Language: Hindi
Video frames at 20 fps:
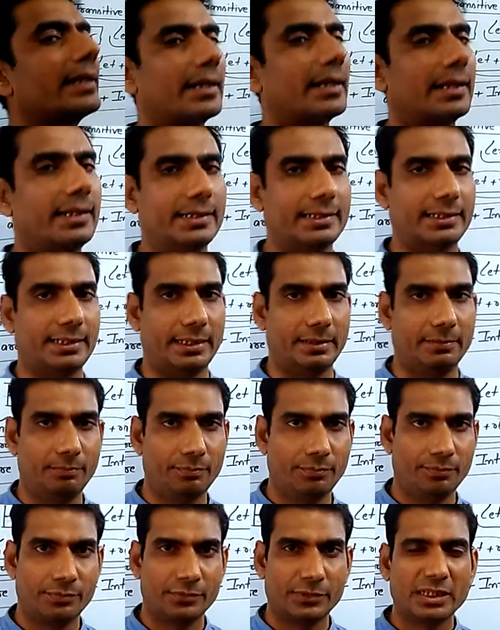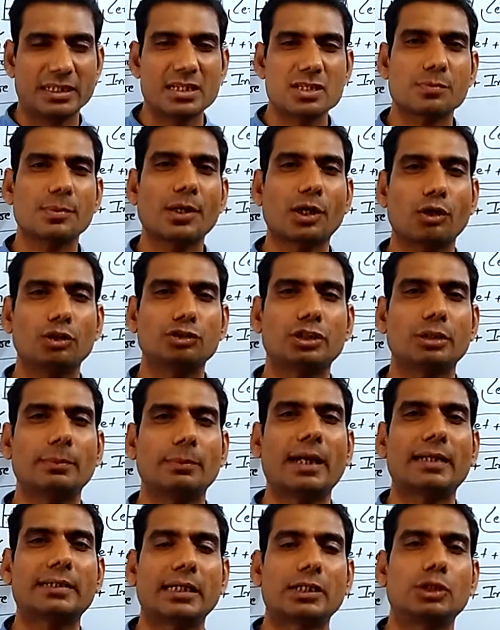कर लेते हैं इसमें कौन सी
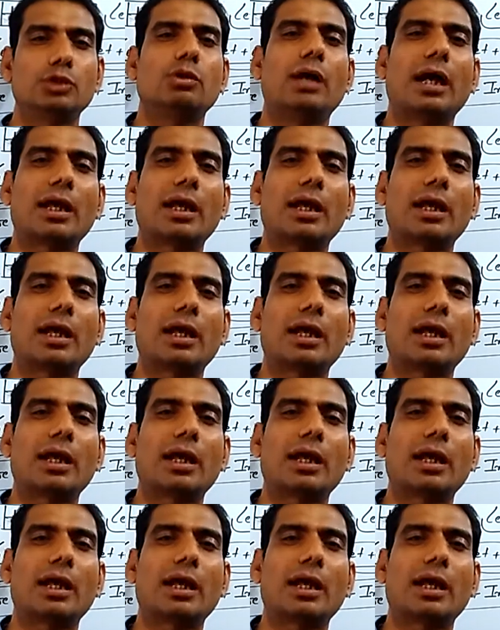बात है यू